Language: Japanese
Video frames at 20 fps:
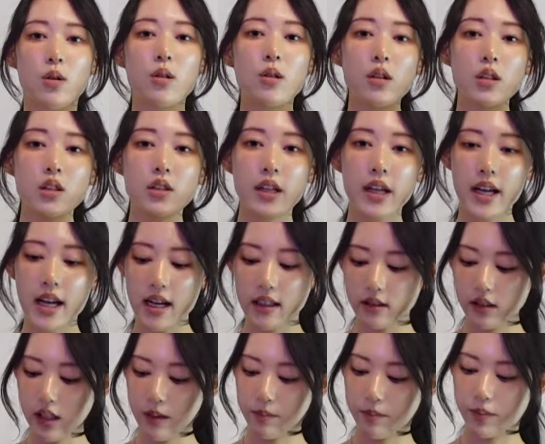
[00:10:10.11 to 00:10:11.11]
こういう
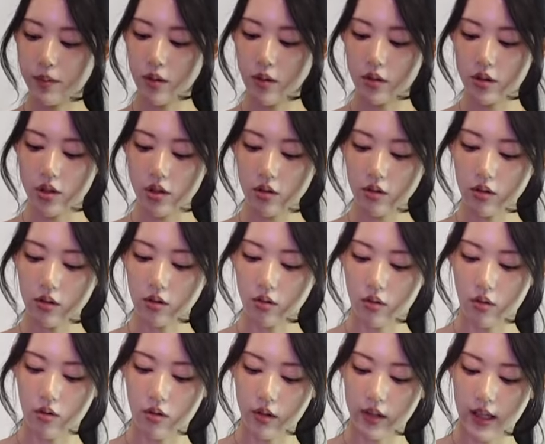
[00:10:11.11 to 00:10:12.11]
ヘアクリップをちょっと
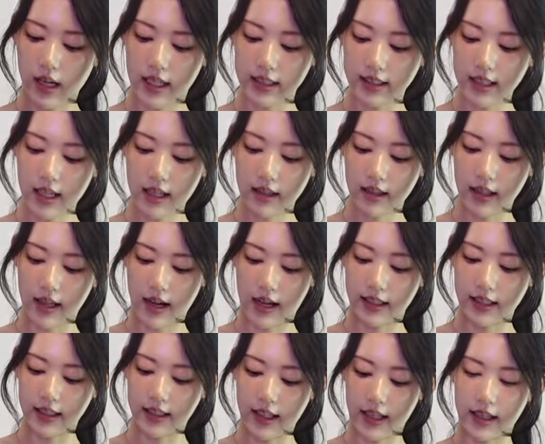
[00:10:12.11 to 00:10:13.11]
ここに挟んであ
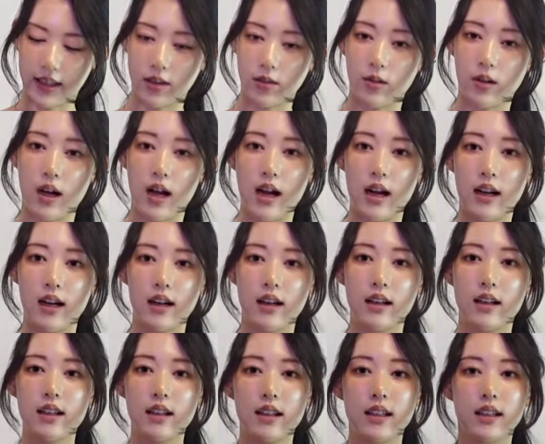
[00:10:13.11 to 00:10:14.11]
げたりとか
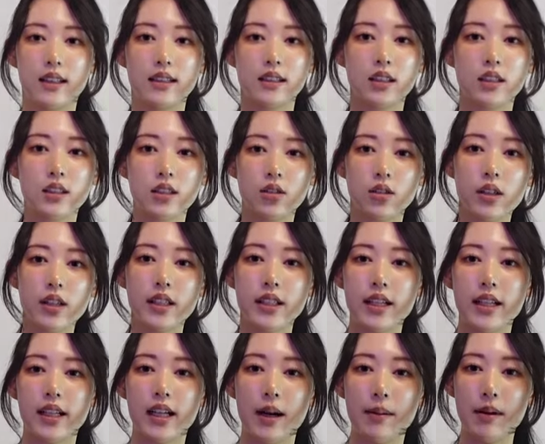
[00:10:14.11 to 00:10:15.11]
すると一
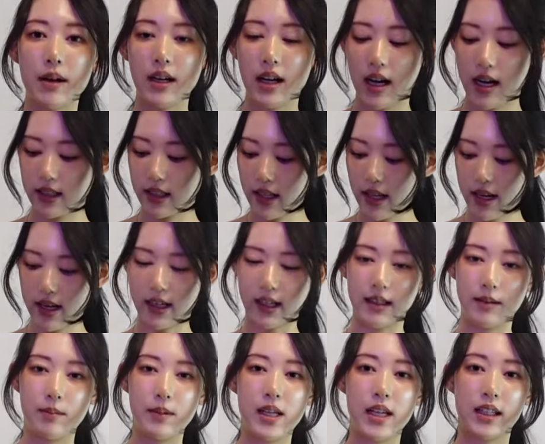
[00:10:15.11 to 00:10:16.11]
気にカバンが華やか
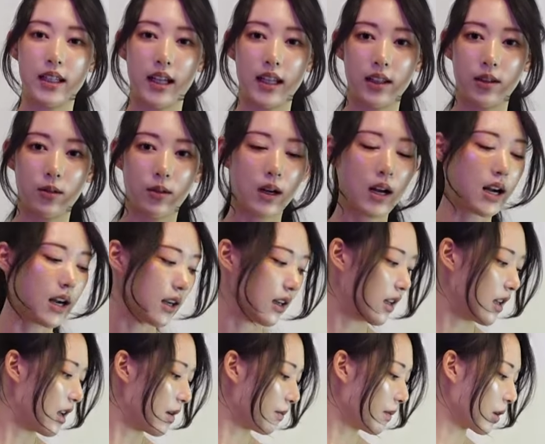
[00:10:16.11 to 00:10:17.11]
に見えたりとか、
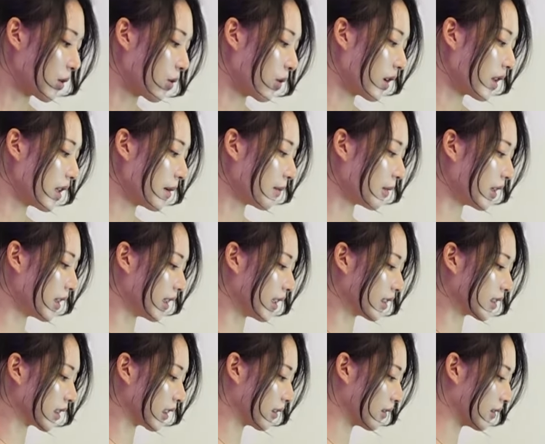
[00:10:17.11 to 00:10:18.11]
まあ、これでもいいんですけ